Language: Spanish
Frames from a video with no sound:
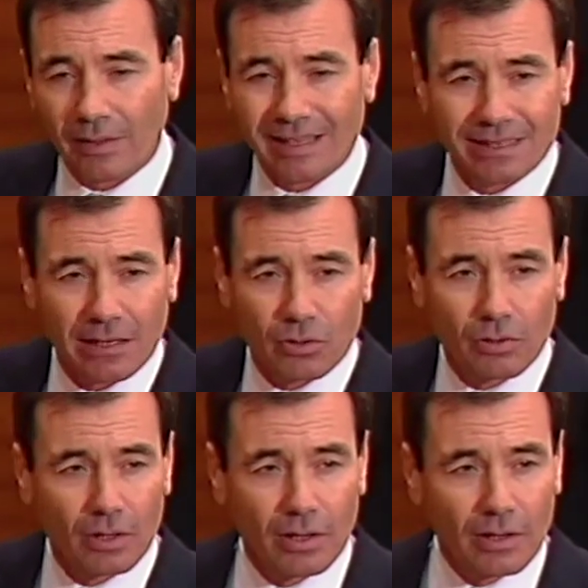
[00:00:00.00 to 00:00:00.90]
Es algo
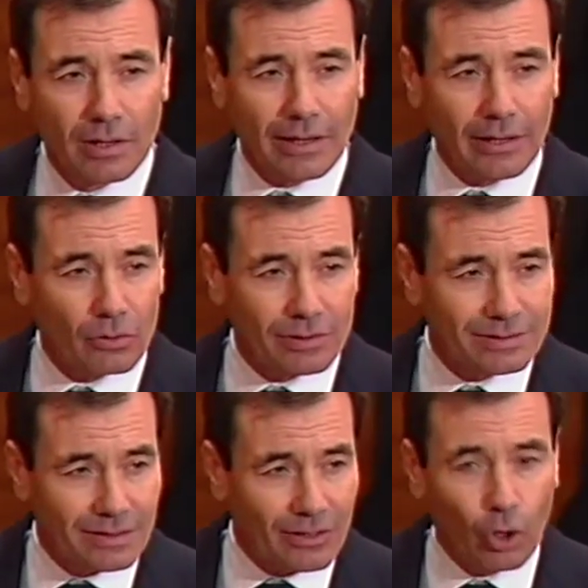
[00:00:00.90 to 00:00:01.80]
que no es
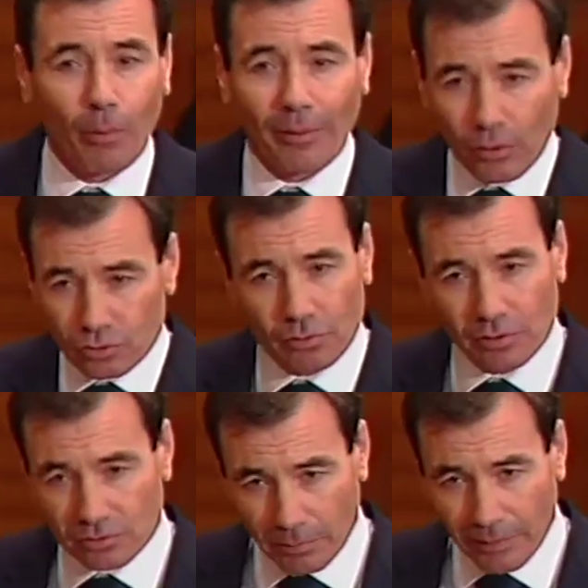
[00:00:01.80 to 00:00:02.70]
novedoso en
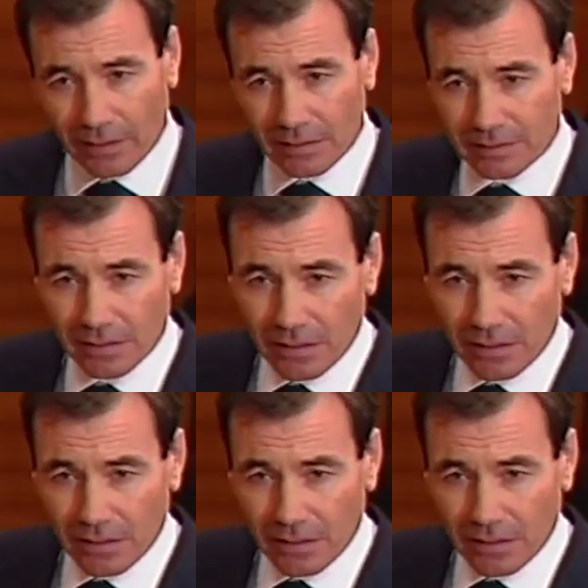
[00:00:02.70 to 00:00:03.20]
nuestro país.